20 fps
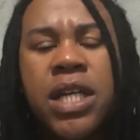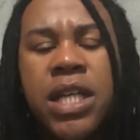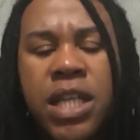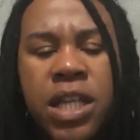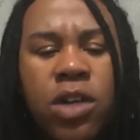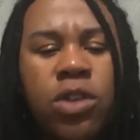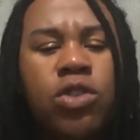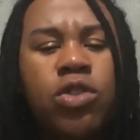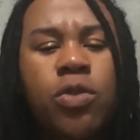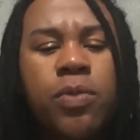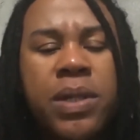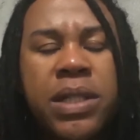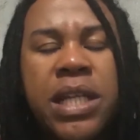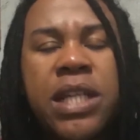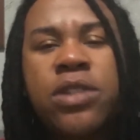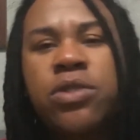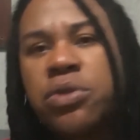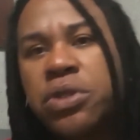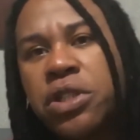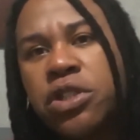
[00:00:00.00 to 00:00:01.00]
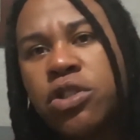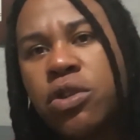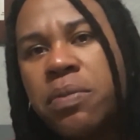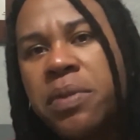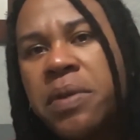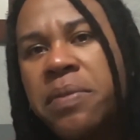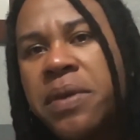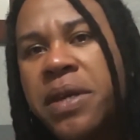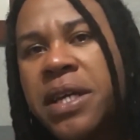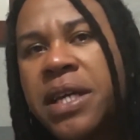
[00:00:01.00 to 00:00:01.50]
E eu descobri três coisas
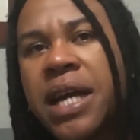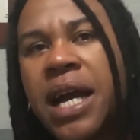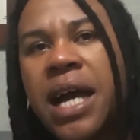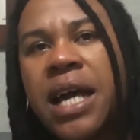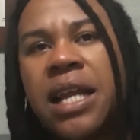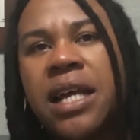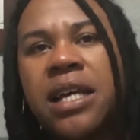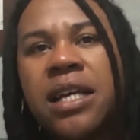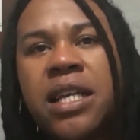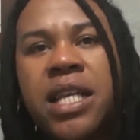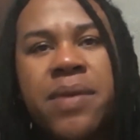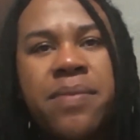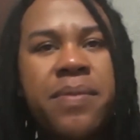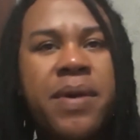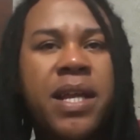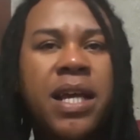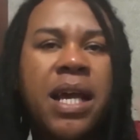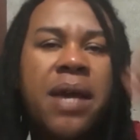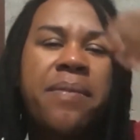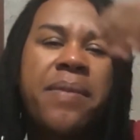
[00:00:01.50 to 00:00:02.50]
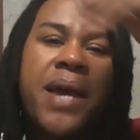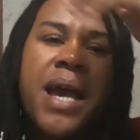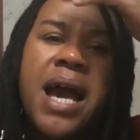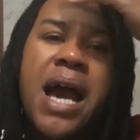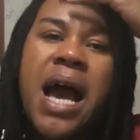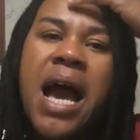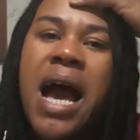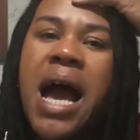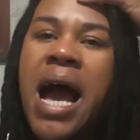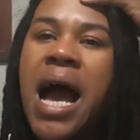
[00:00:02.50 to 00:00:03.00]
sobre mim, cara. Primeiro que a minha.
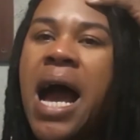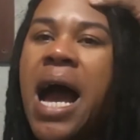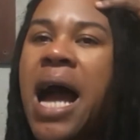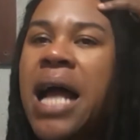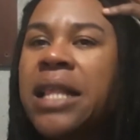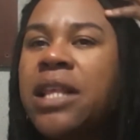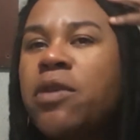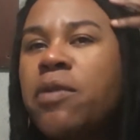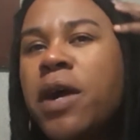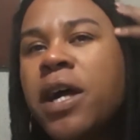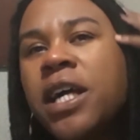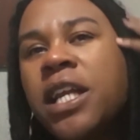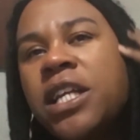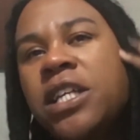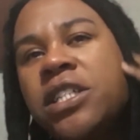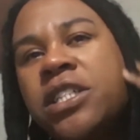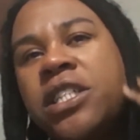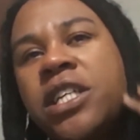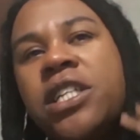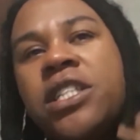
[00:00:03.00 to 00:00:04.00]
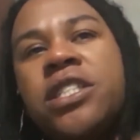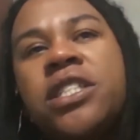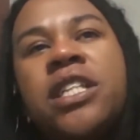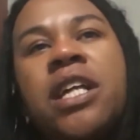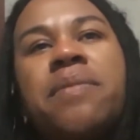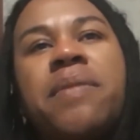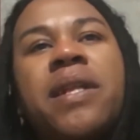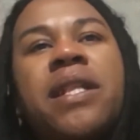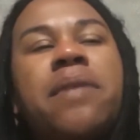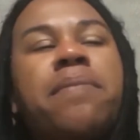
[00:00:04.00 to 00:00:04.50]
A, tem uma grande chance
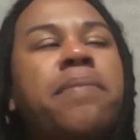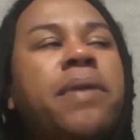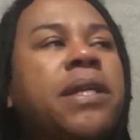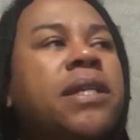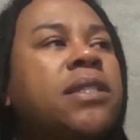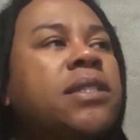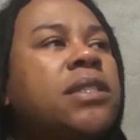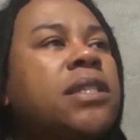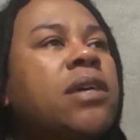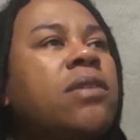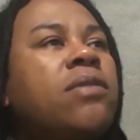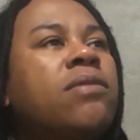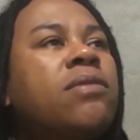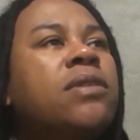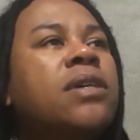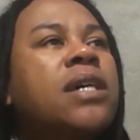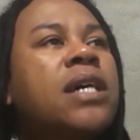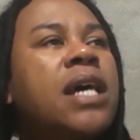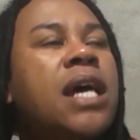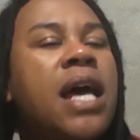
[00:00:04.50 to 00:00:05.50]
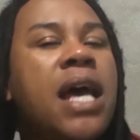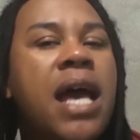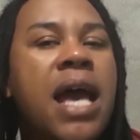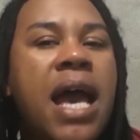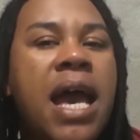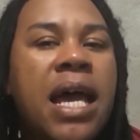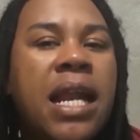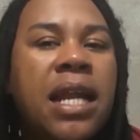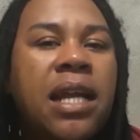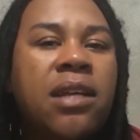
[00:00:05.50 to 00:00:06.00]
da minha depressão
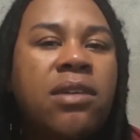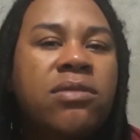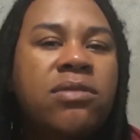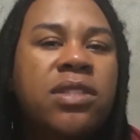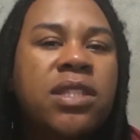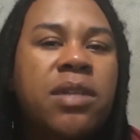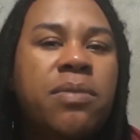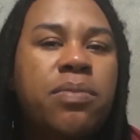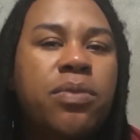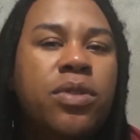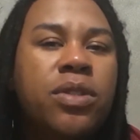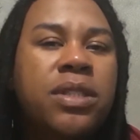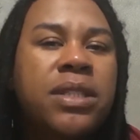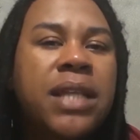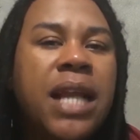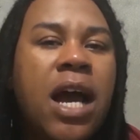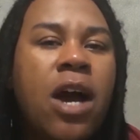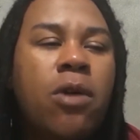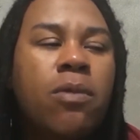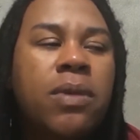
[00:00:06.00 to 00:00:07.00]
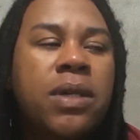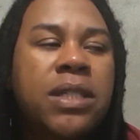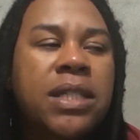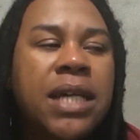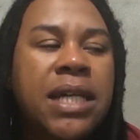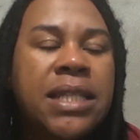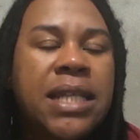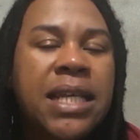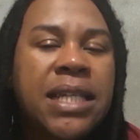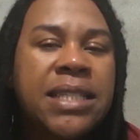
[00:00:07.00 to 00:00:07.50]
ela não ser por trauma, tá
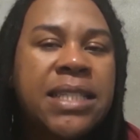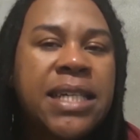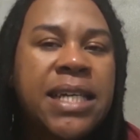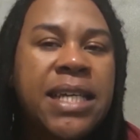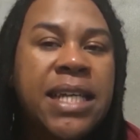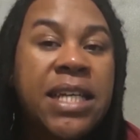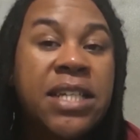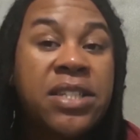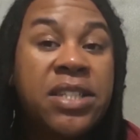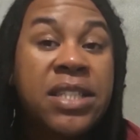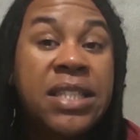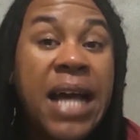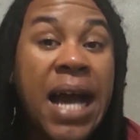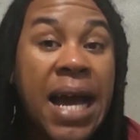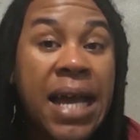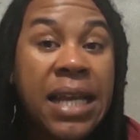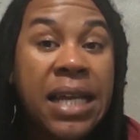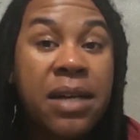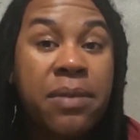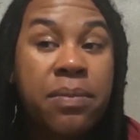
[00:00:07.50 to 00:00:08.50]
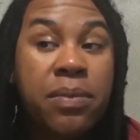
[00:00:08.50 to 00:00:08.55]
ligado? Ela ser hereditária.